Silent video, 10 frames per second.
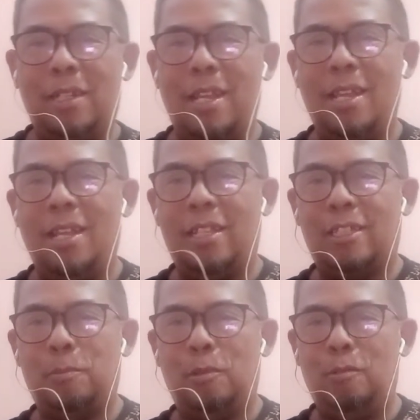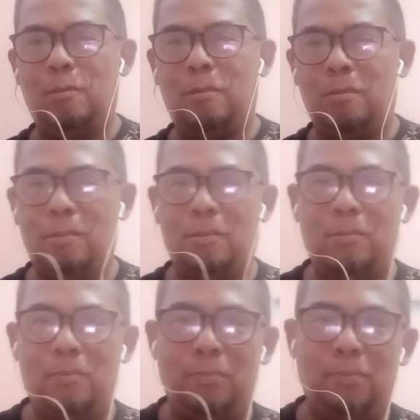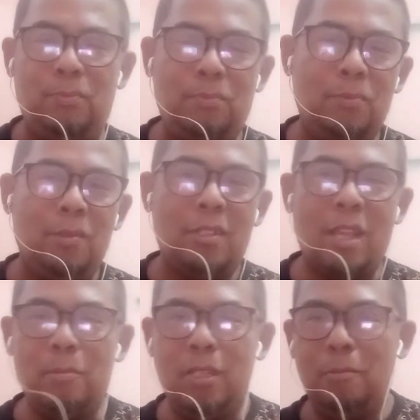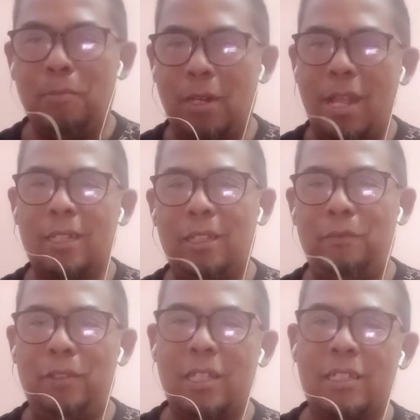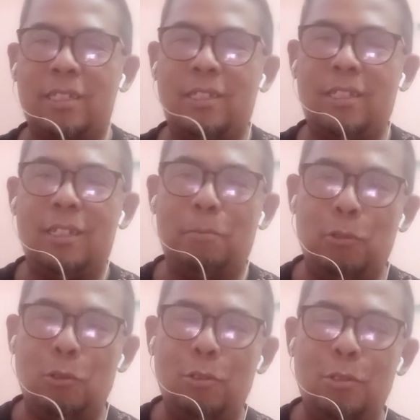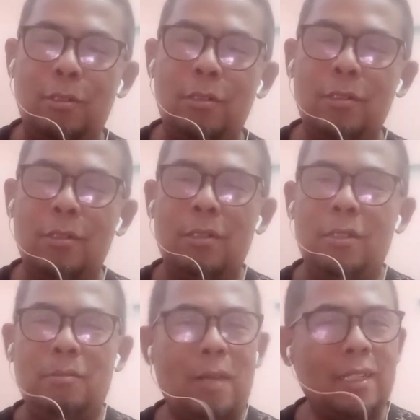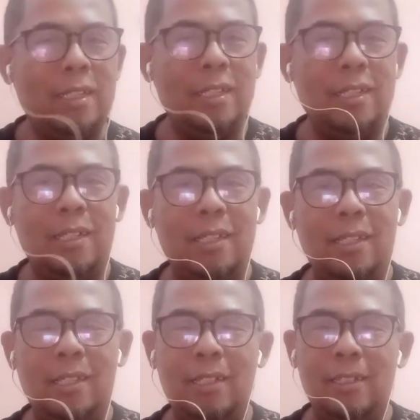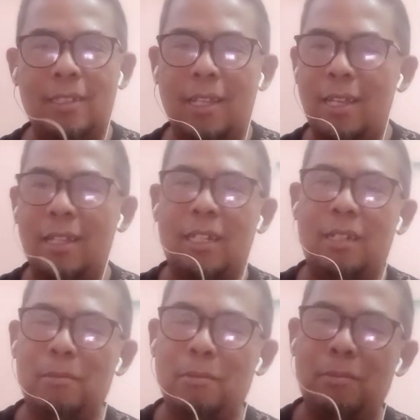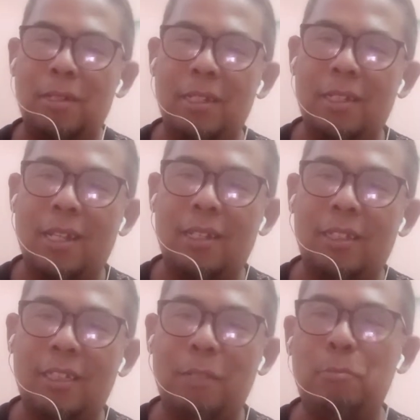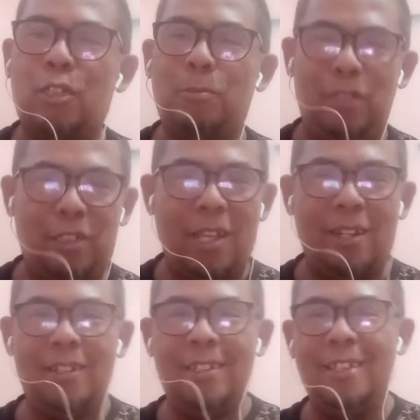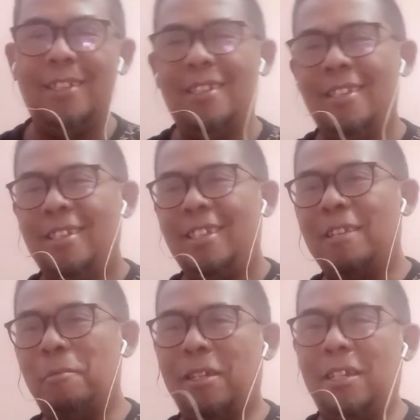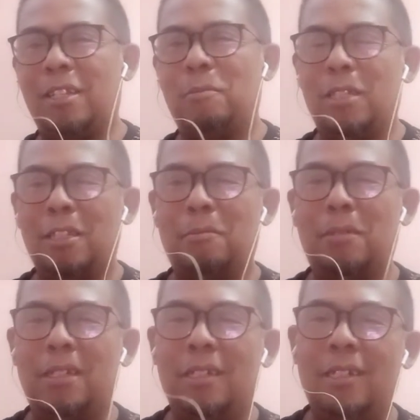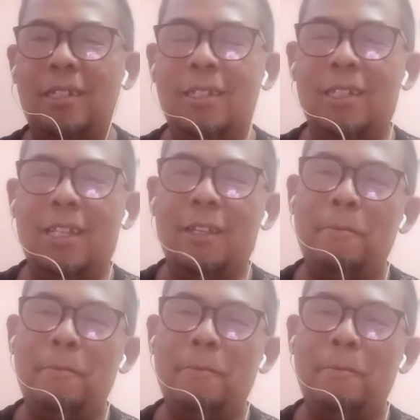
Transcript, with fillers: Nah sebelum kami beraktivitas di kebun pagi ini saya akan memberikan tips spesial ya kepada teman-teman ya